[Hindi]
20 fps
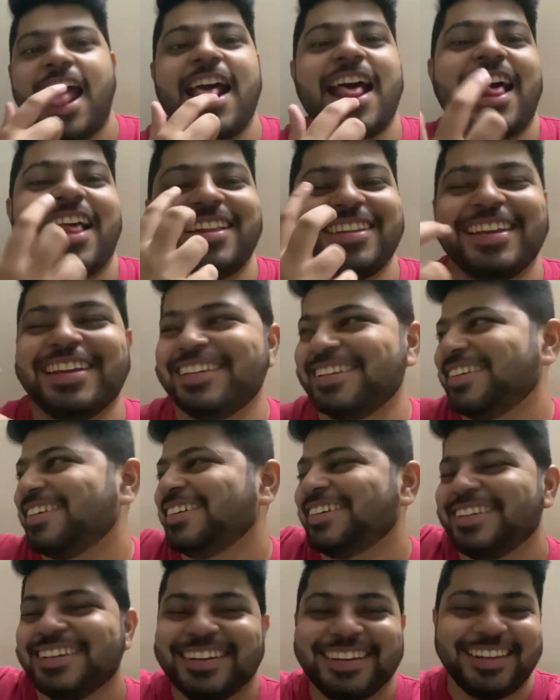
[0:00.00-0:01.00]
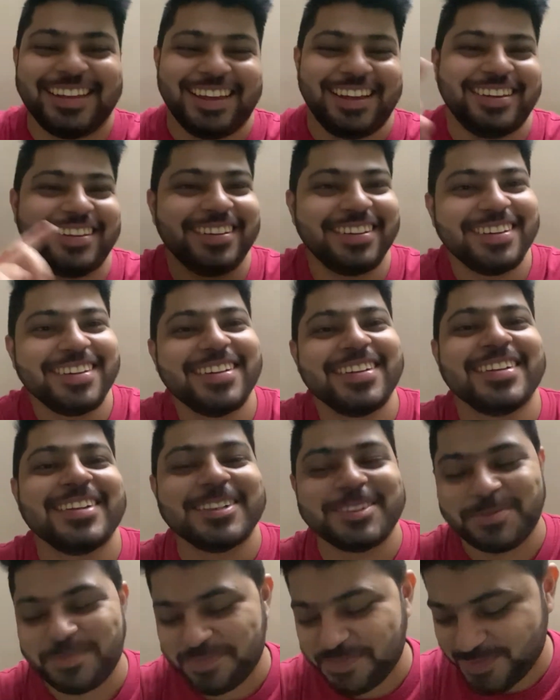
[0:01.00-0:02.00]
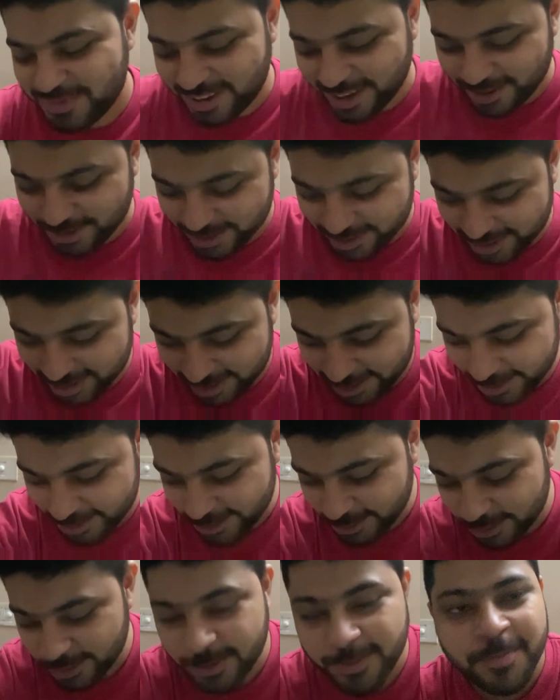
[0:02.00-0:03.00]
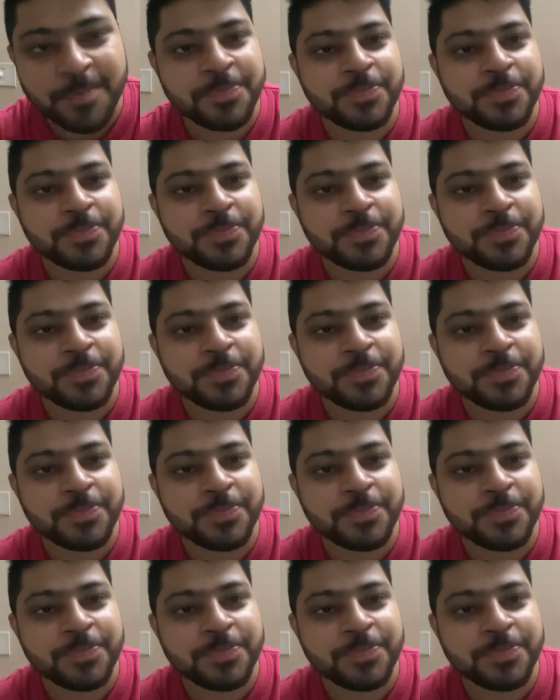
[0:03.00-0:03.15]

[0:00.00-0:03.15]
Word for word: ऐसे ऐसे कर रही है चलो उस चीज़ को छोड़ो